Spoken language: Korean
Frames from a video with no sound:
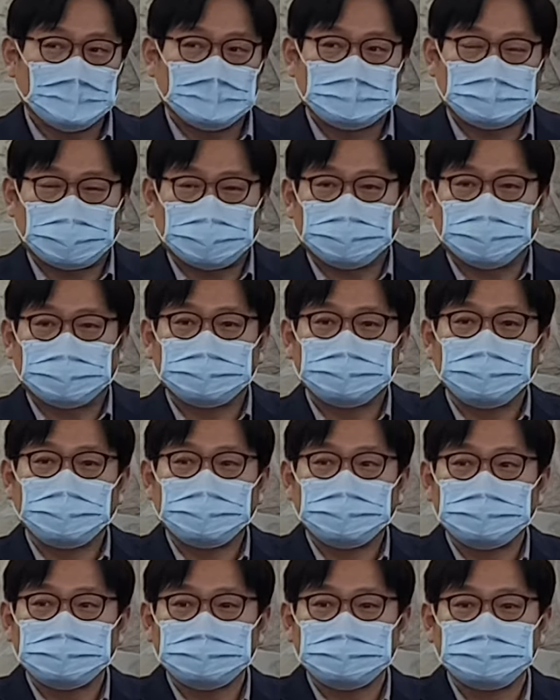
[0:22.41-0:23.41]
자, 이런
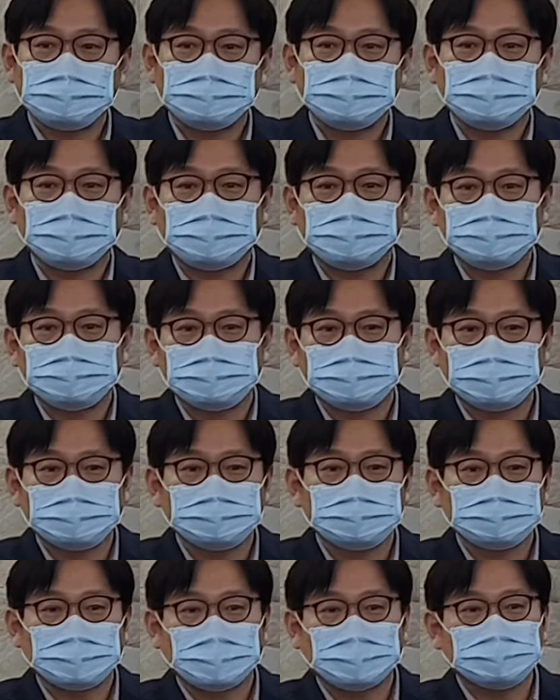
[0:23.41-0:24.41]
내용들은 여러분
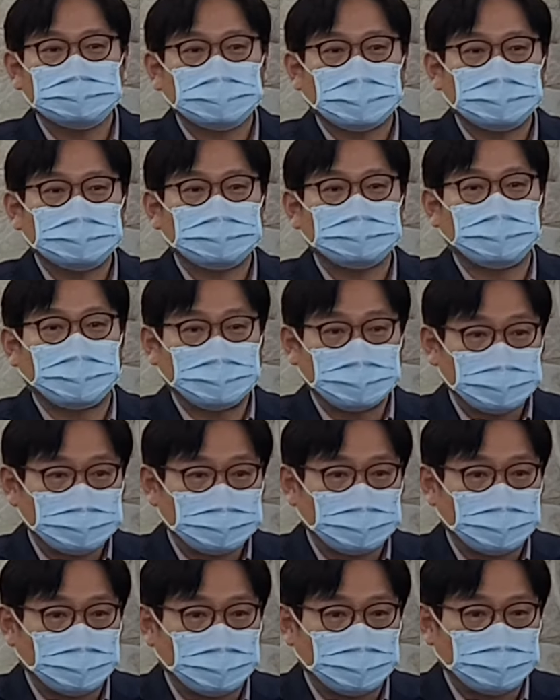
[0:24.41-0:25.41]
중국의 역사에도 많이
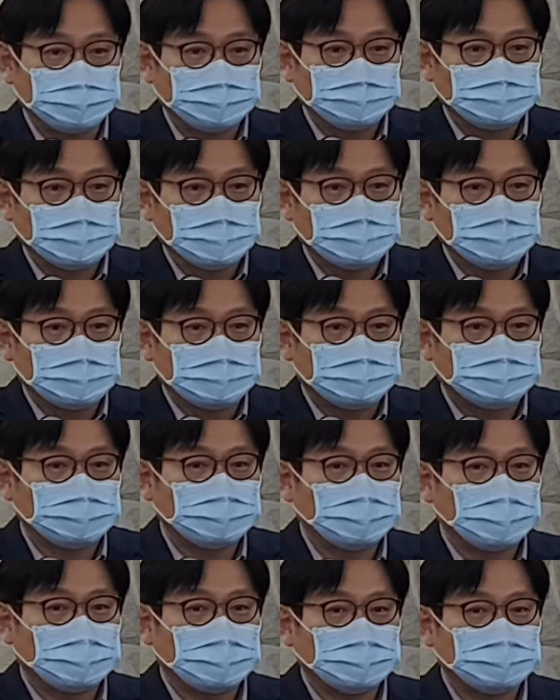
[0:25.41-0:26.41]
있고
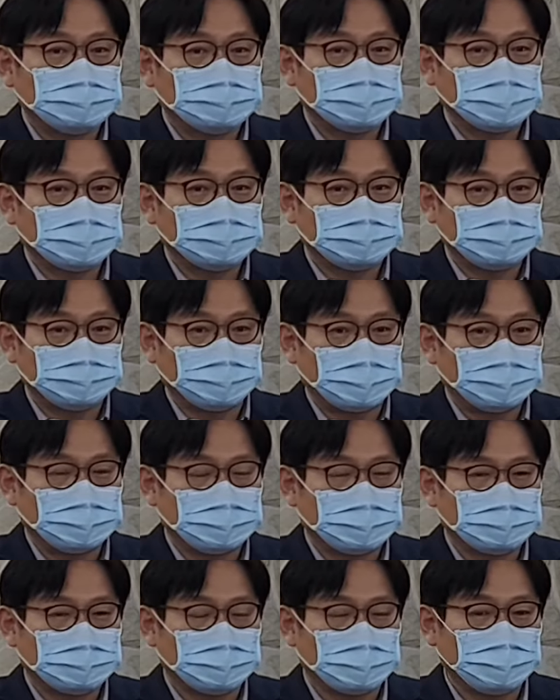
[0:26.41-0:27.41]
우리나라 역사에도 많이
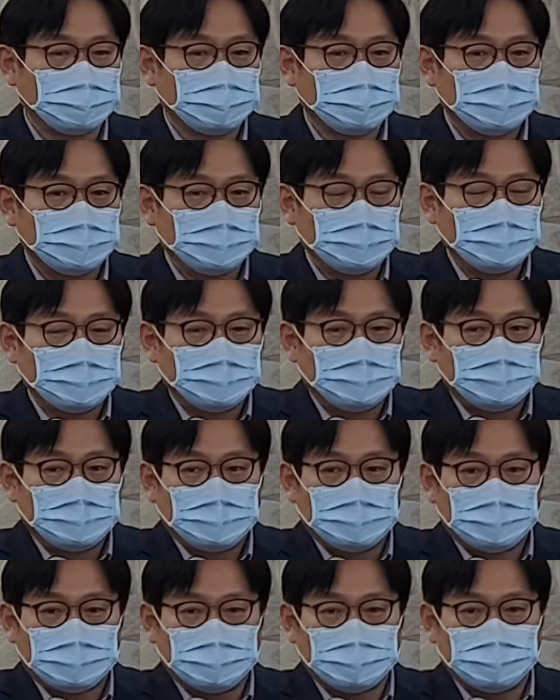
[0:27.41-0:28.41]
있고
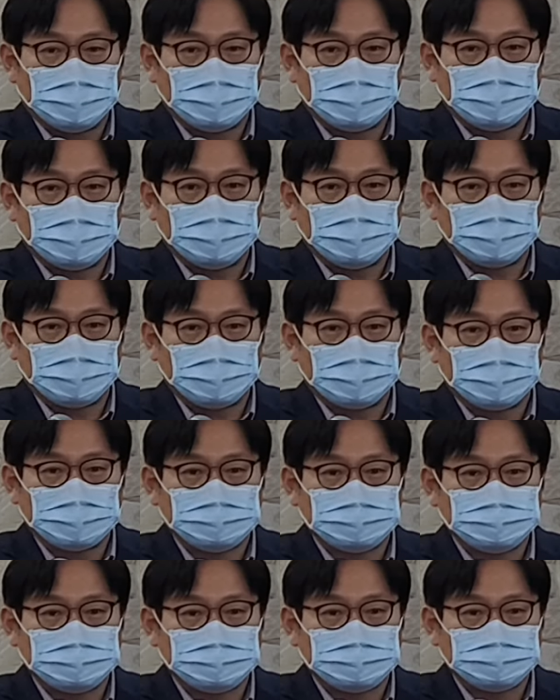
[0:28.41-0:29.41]

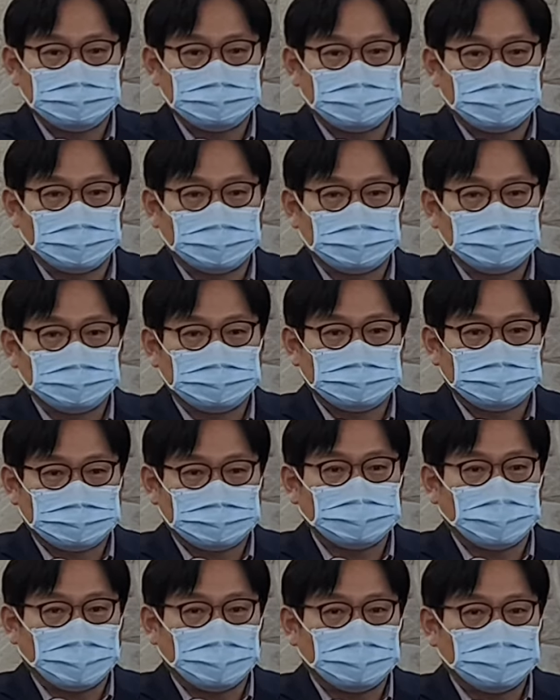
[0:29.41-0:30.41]
어, 뭐
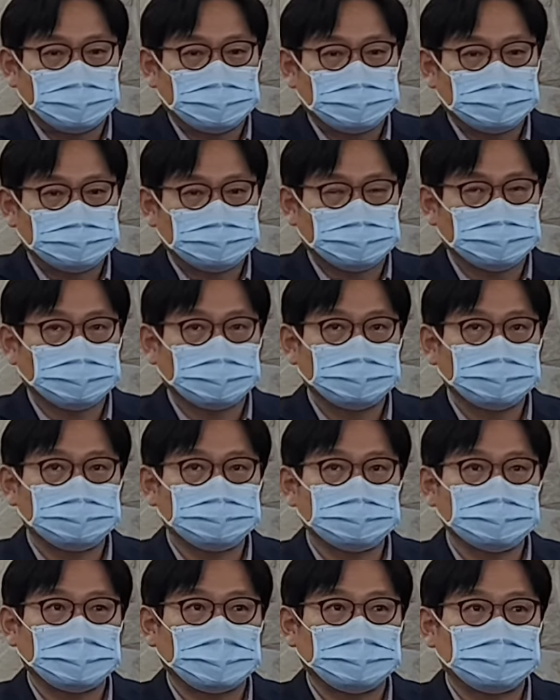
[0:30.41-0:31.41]
그래요. 조선
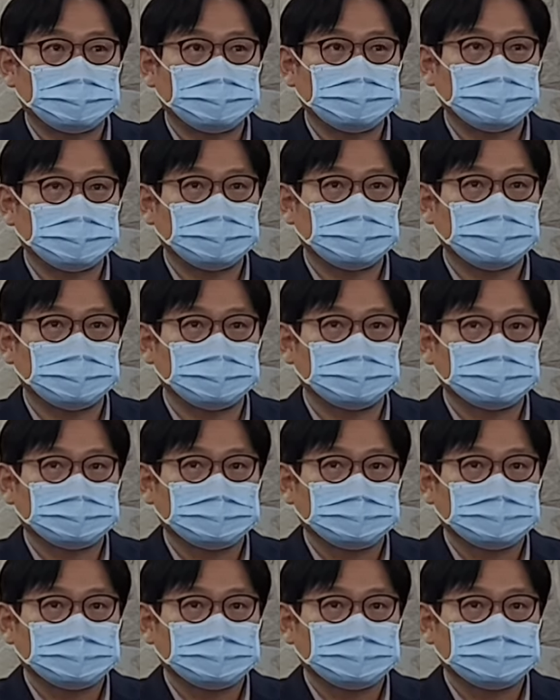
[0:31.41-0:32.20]
후기에 보면은